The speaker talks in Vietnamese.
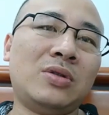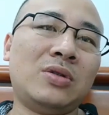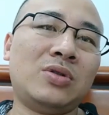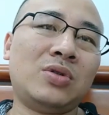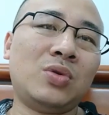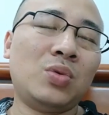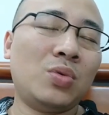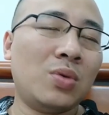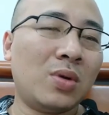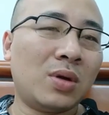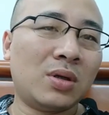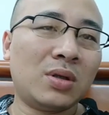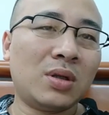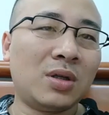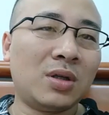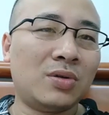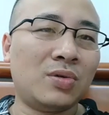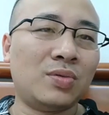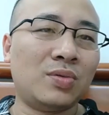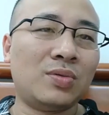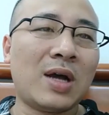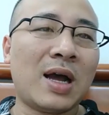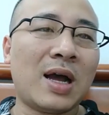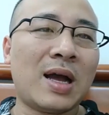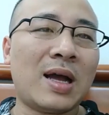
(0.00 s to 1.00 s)
Trung Quốc thì
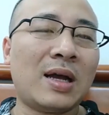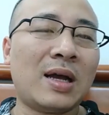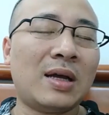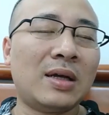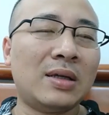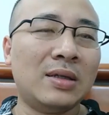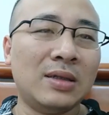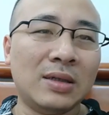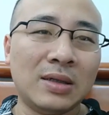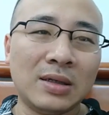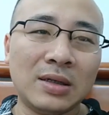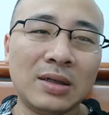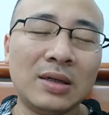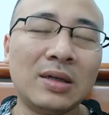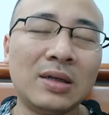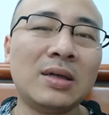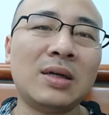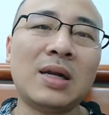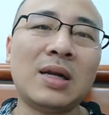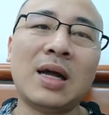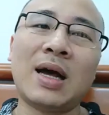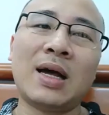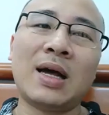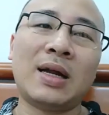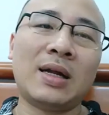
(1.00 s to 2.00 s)
chúng ta nhớ
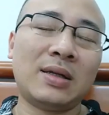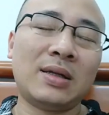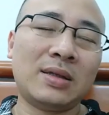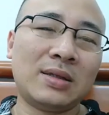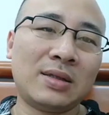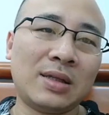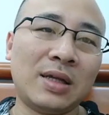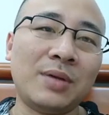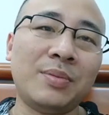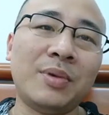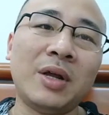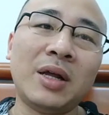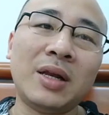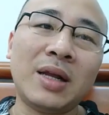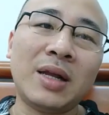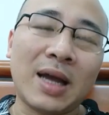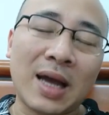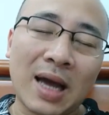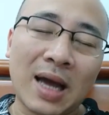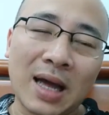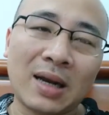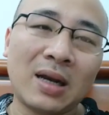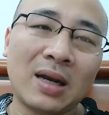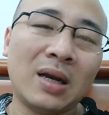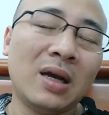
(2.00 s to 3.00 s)
là tìm đến để
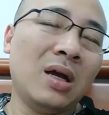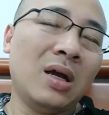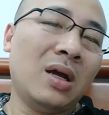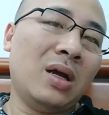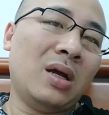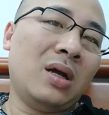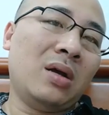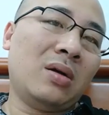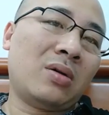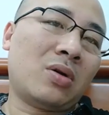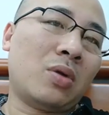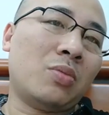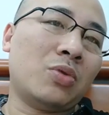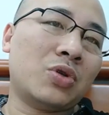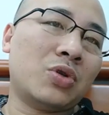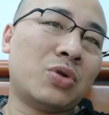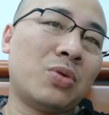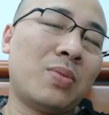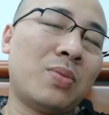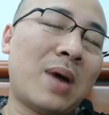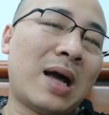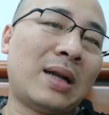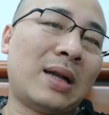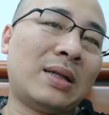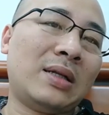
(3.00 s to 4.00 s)
ăn. Có một
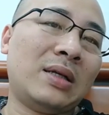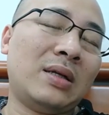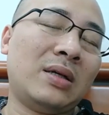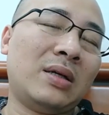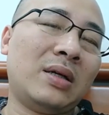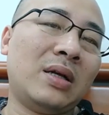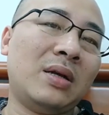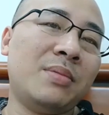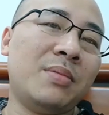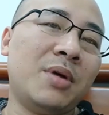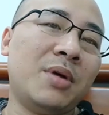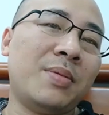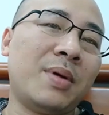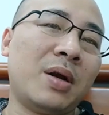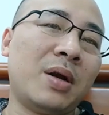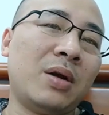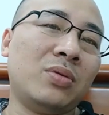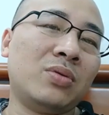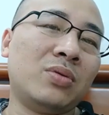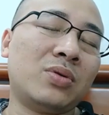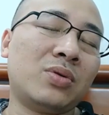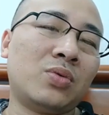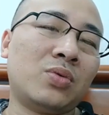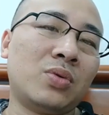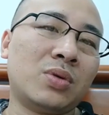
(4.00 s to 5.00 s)
số bạn thì khi mới bắt
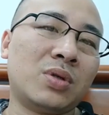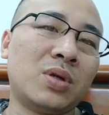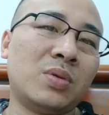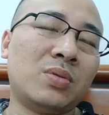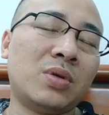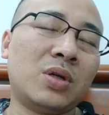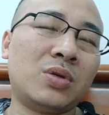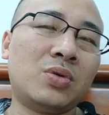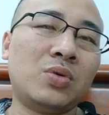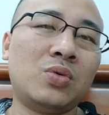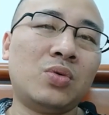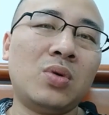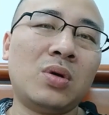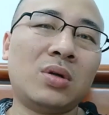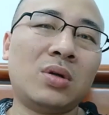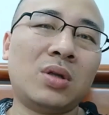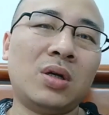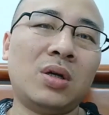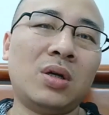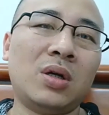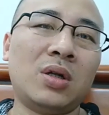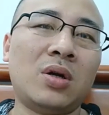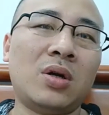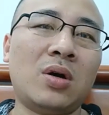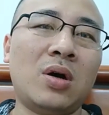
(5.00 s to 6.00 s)
đầu cuộc sống sang Trung Quốc
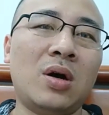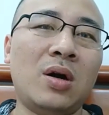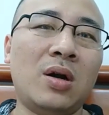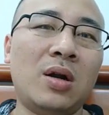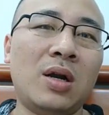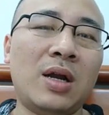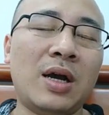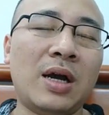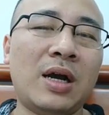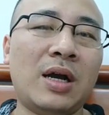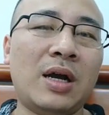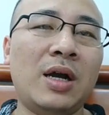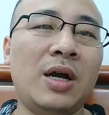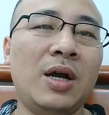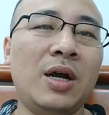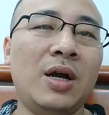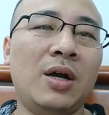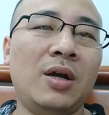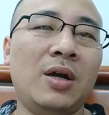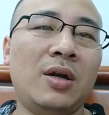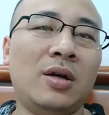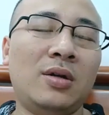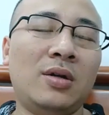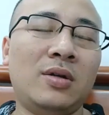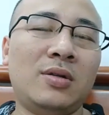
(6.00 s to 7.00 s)
thì người ta gọi là,
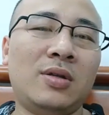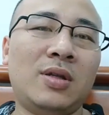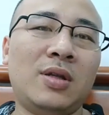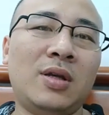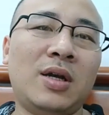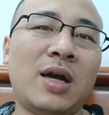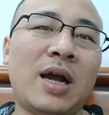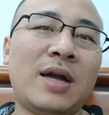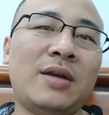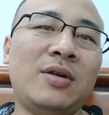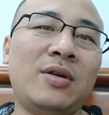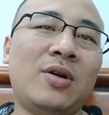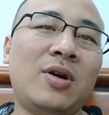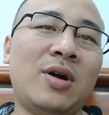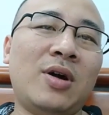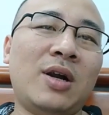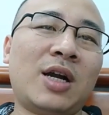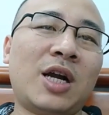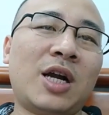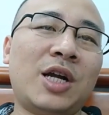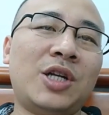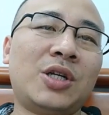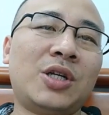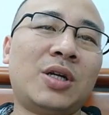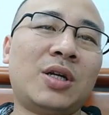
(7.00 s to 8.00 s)
tiếng Anh nó gọi
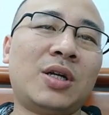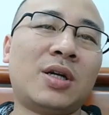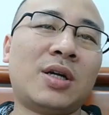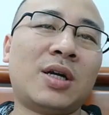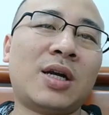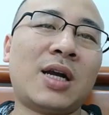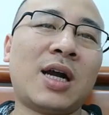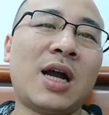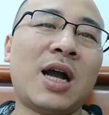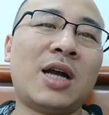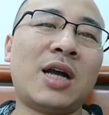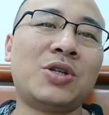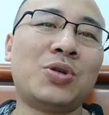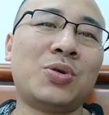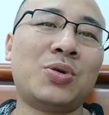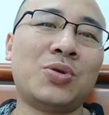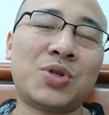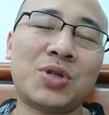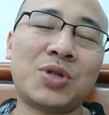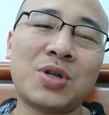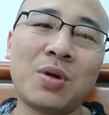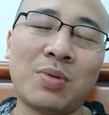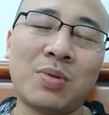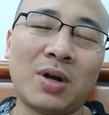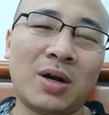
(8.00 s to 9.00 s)
là culture
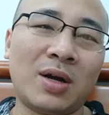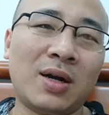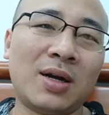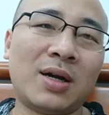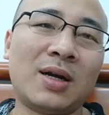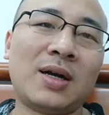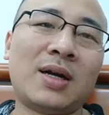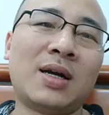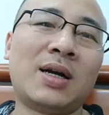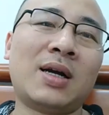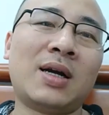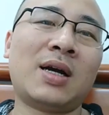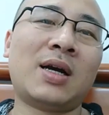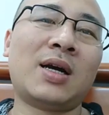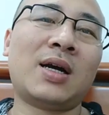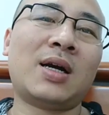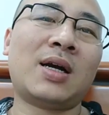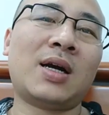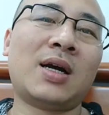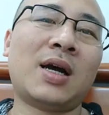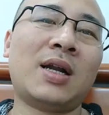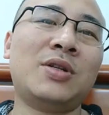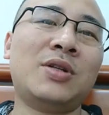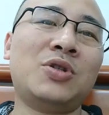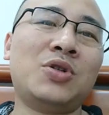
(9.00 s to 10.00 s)
shock, à?
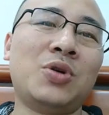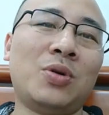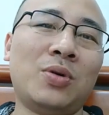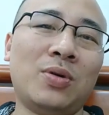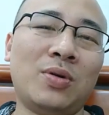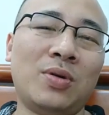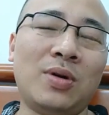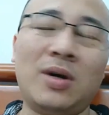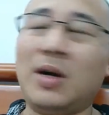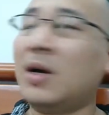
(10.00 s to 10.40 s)
Culture,